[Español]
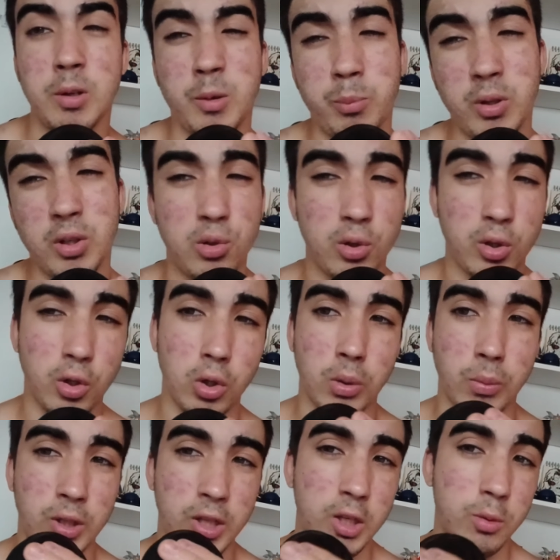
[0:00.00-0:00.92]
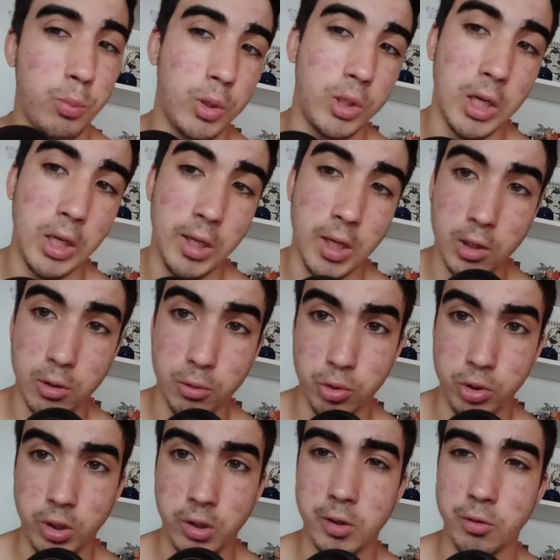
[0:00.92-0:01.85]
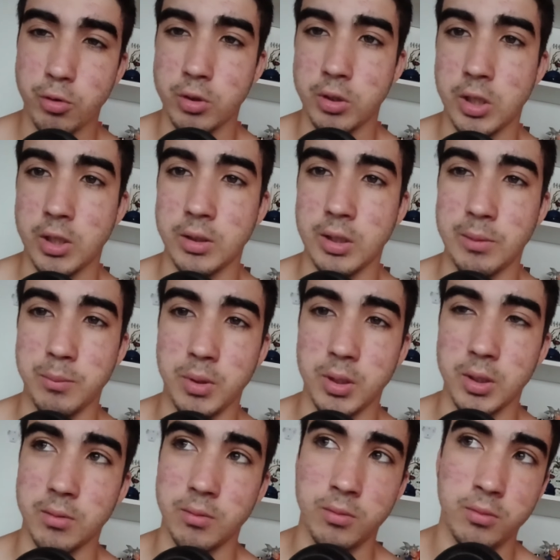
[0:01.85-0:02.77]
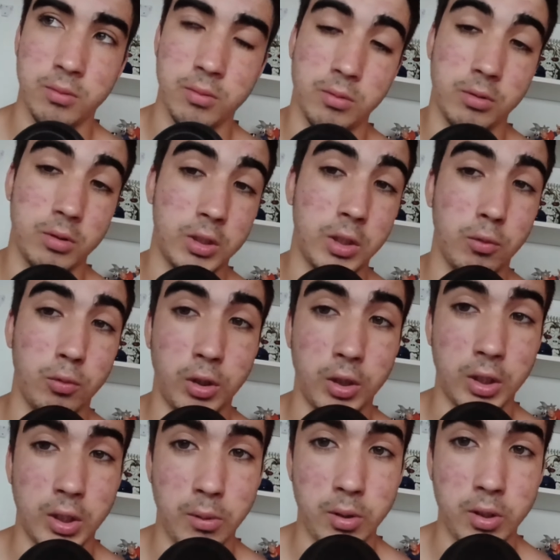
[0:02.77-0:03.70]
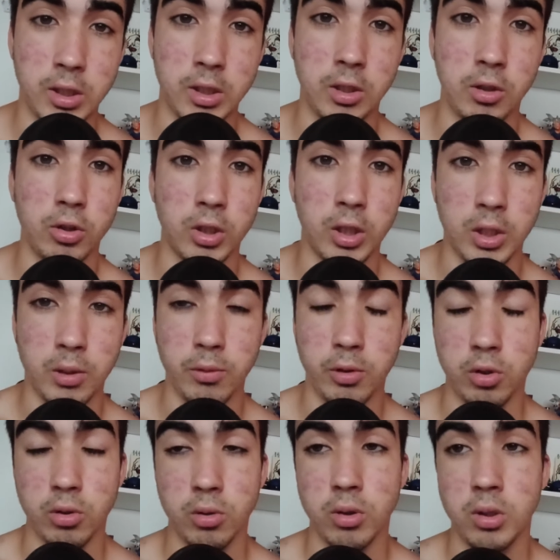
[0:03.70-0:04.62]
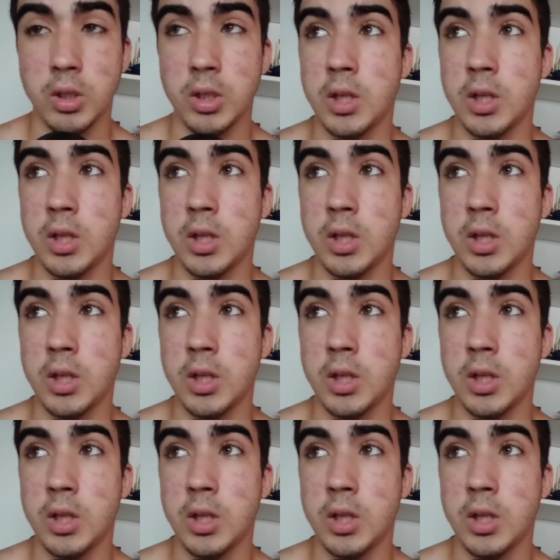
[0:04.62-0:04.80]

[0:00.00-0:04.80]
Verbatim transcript: pienso que lo que venía después de la Liga de la Justicia no estaba tan bien, según entrevistas y cosas que he visto.